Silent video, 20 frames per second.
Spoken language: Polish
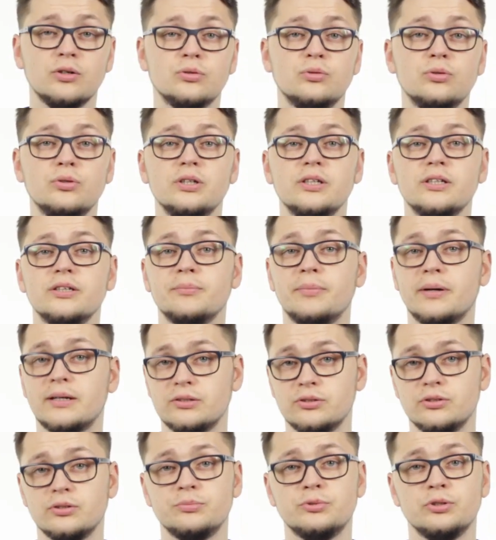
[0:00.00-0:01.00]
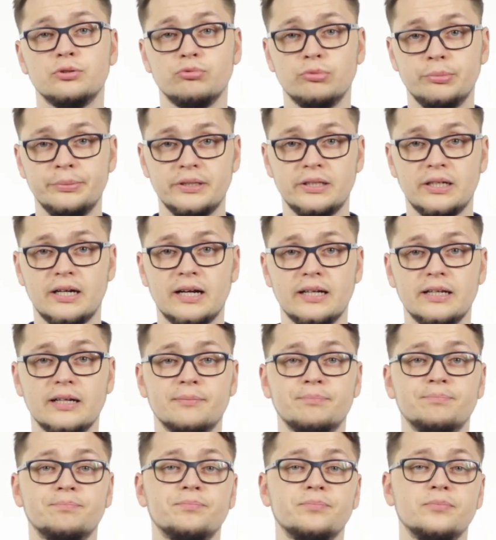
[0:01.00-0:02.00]
który bardzo dobrze tłumi drgania.
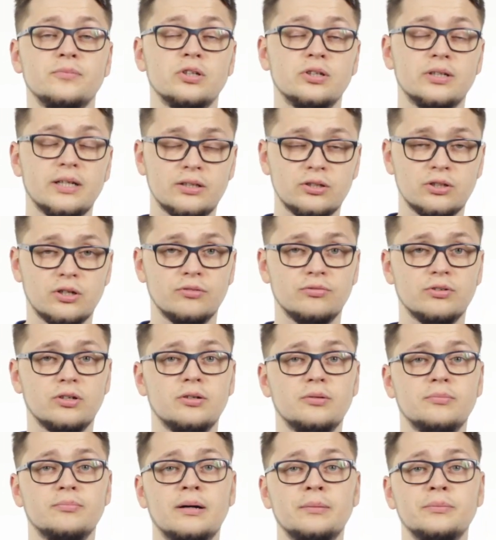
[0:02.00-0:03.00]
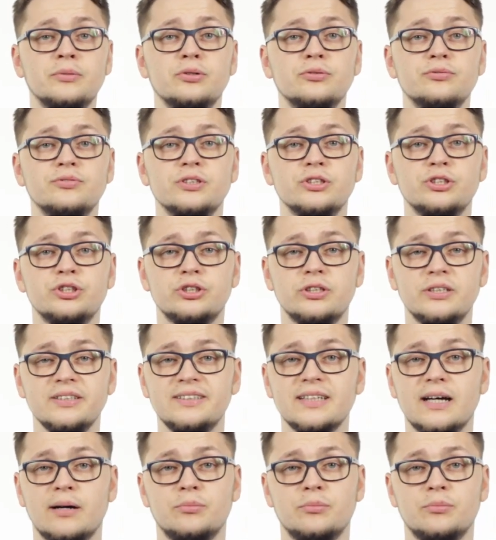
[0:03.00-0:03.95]
Dodatkowo mamy również sztycę